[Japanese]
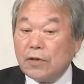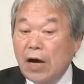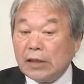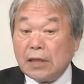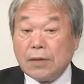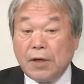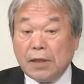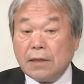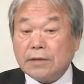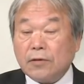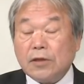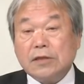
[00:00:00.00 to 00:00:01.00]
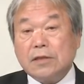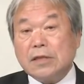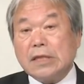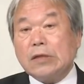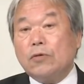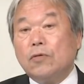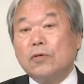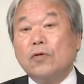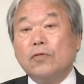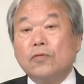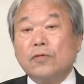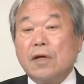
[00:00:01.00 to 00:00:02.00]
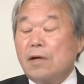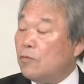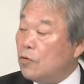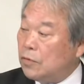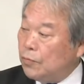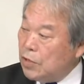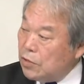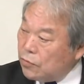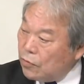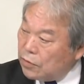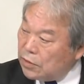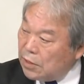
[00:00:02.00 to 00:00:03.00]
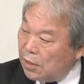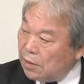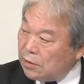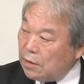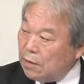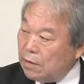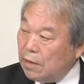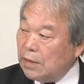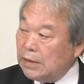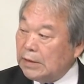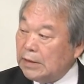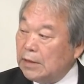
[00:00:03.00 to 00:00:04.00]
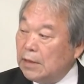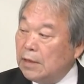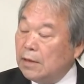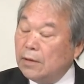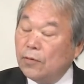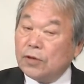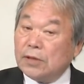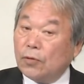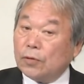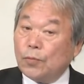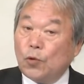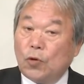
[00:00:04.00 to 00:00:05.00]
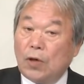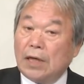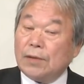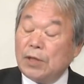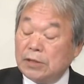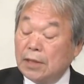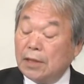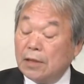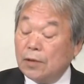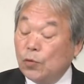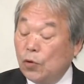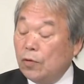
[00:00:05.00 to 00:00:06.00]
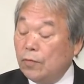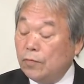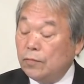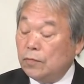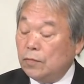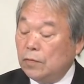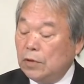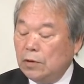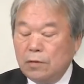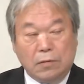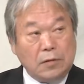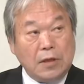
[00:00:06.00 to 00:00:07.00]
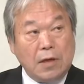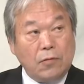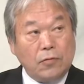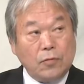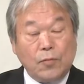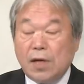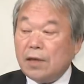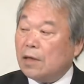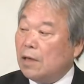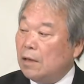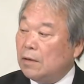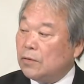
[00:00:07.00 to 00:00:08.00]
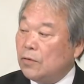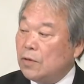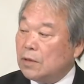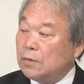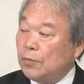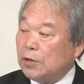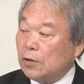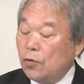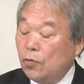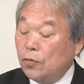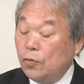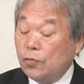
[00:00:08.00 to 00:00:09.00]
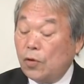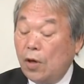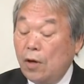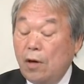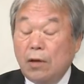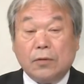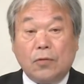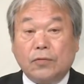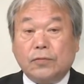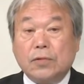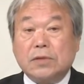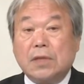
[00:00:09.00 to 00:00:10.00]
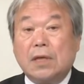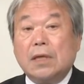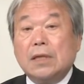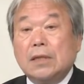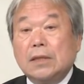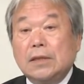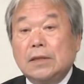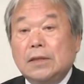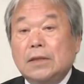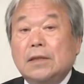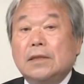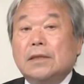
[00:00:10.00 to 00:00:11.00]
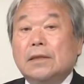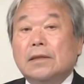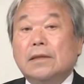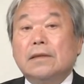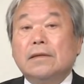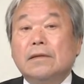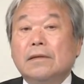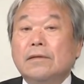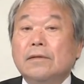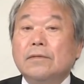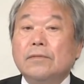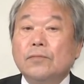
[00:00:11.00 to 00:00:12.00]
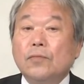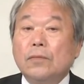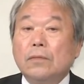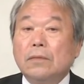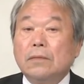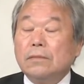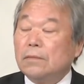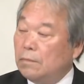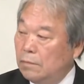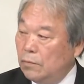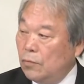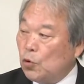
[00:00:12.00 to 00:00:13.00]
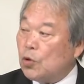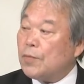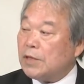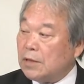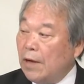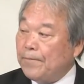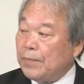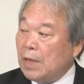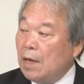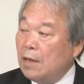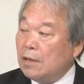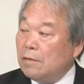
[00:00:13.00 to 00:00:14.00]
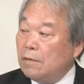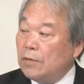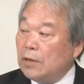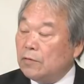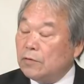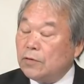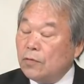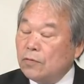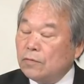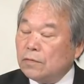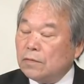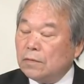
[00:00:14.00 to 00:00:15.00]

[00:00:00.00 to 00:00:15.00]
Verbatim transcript: が当たり前なんですけど一時期こう共同提案国民主党時代でしたかねえー、降りたこともありましたけれども2年ほど前からようやくまた共同提案国として、えー、戻りました。あのその